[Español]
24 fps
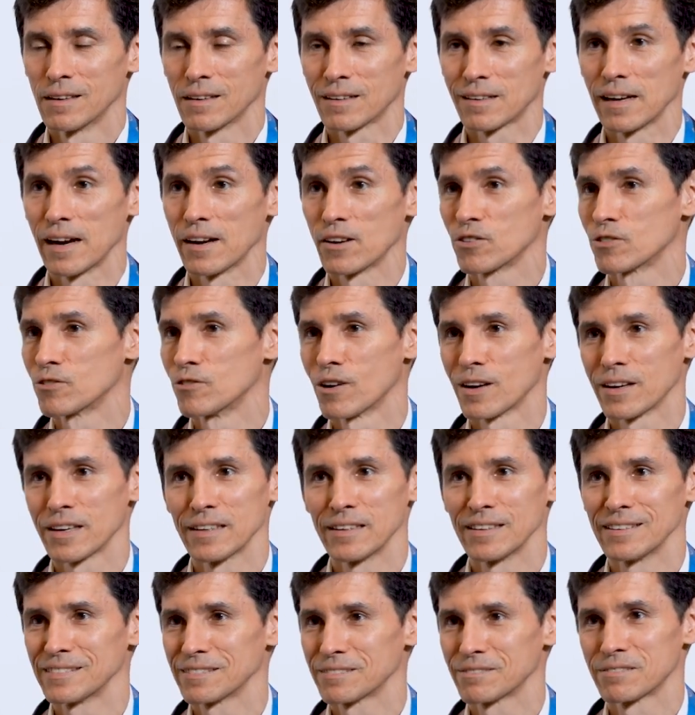claro, no
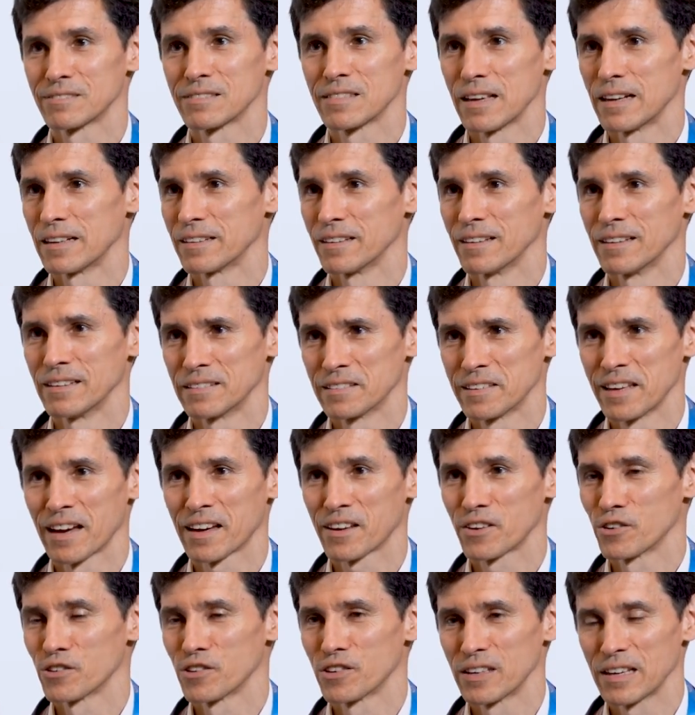hay, el, día
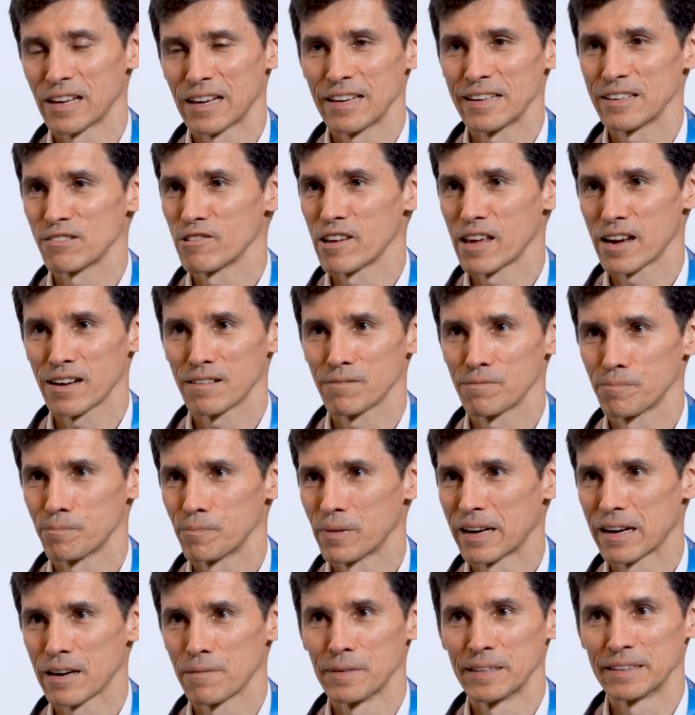que uno diga hay una
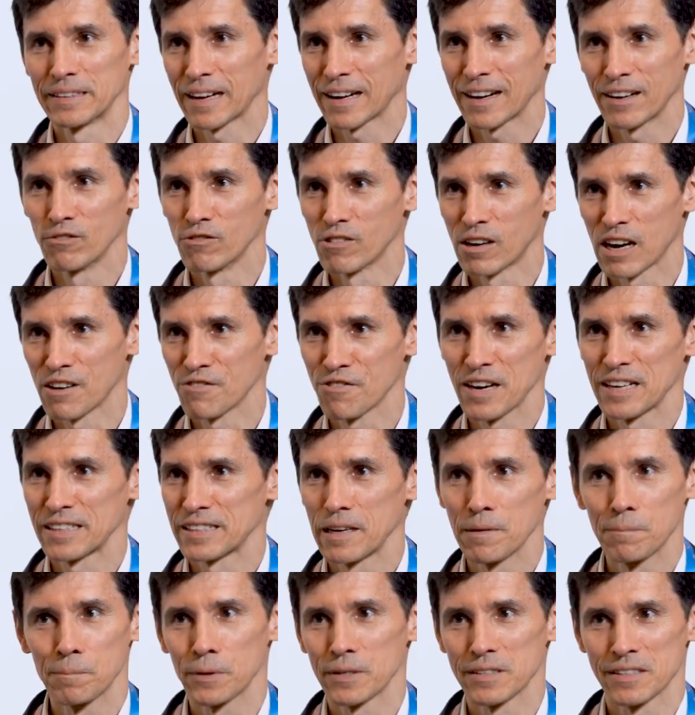herramienta que nunca
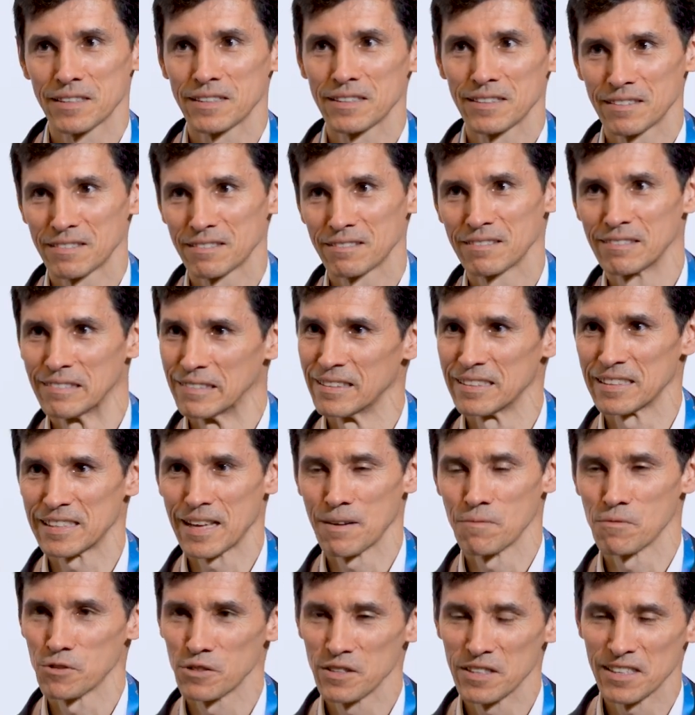falla, pues
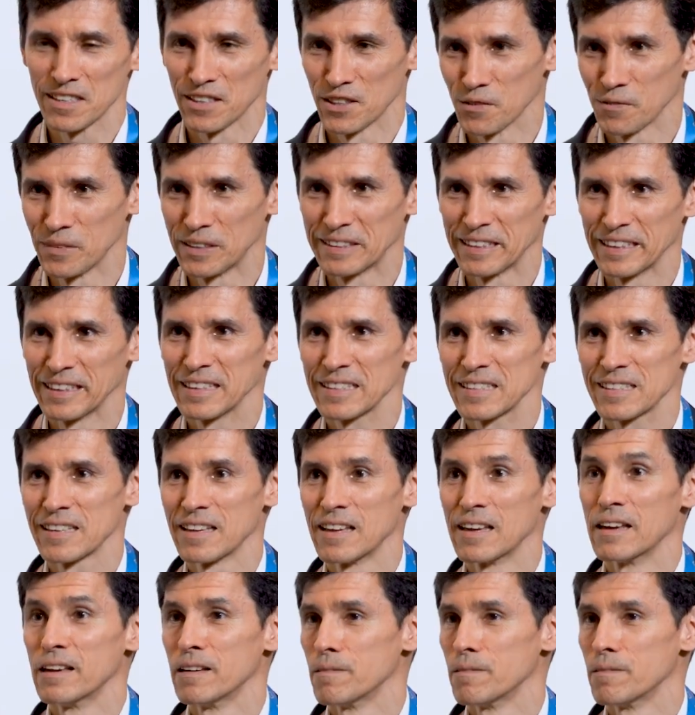estamos diciendo mentiras,